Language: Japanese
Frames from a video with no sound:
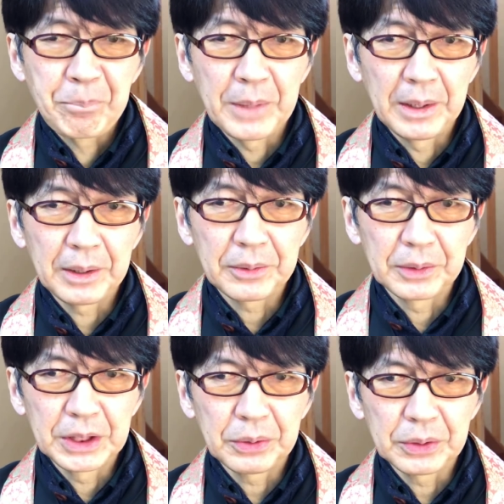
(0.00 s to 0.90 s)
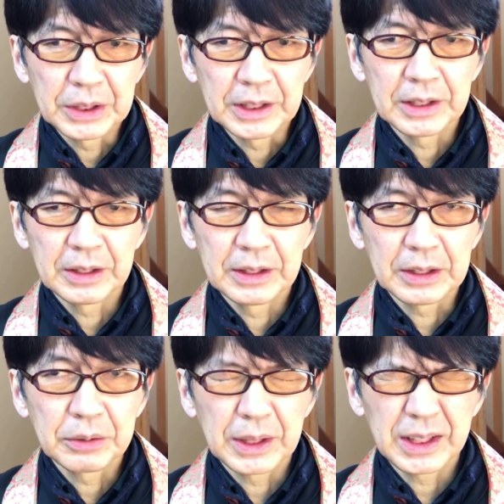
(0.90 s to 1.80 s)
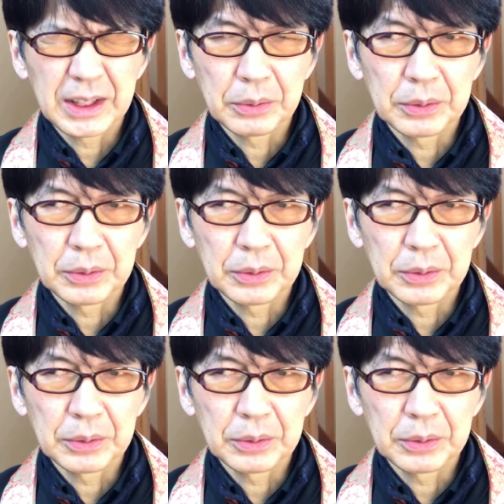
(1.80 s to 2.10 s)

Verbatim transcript: えー、こう日本にで暮らしたこ